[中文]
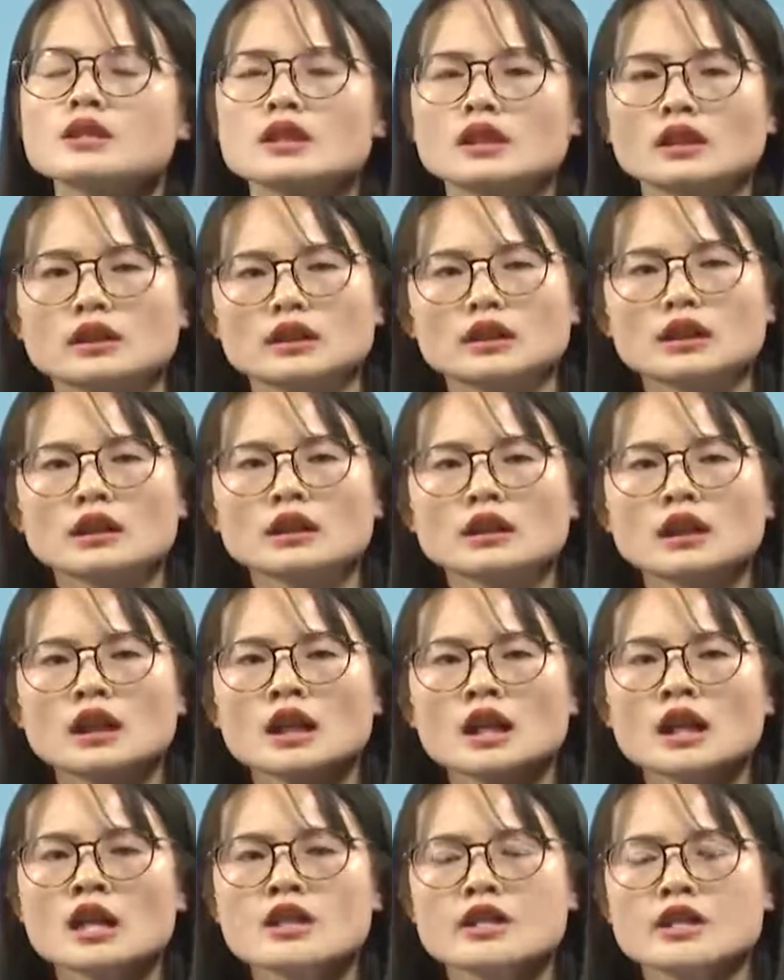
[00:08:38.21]
整个
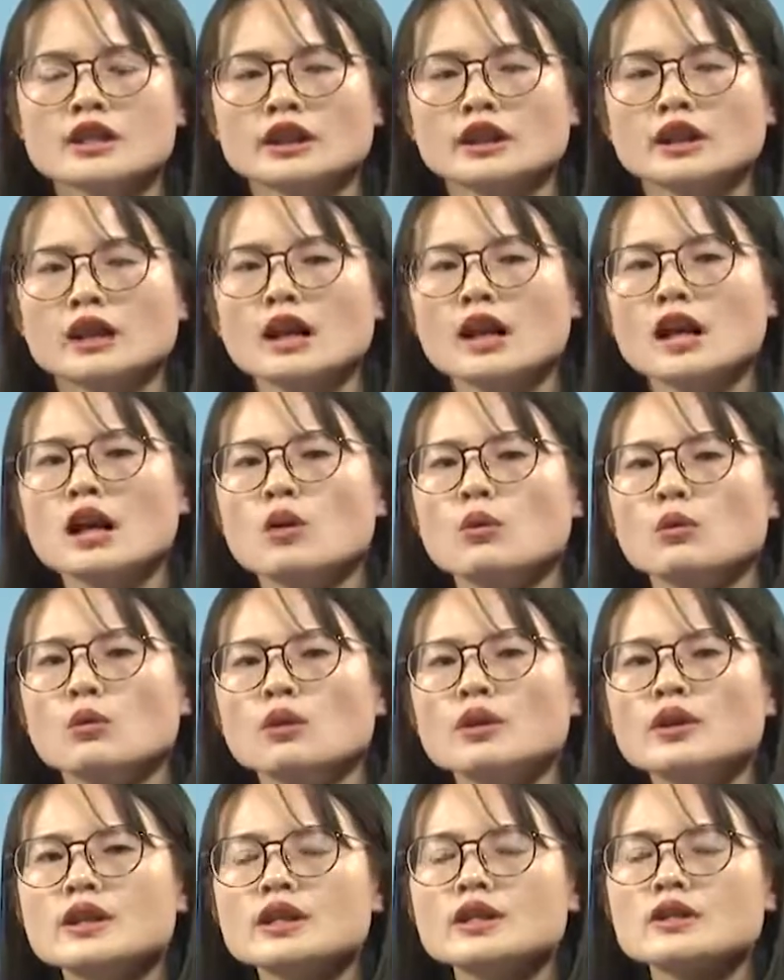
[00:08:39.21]
这个无
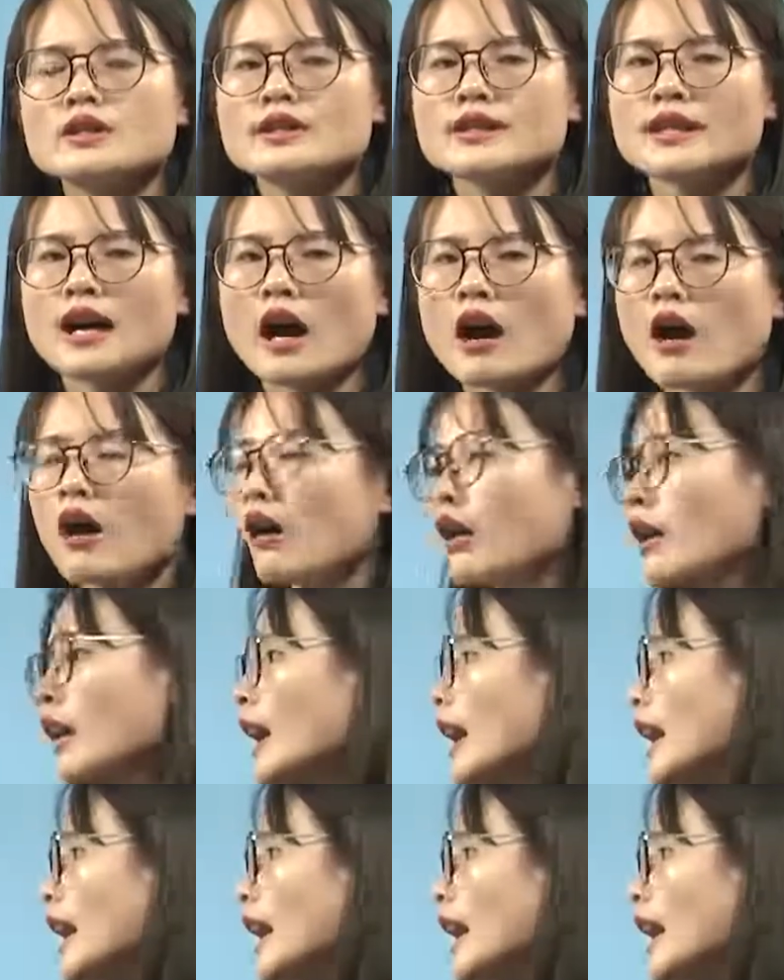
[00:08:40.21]
论是桥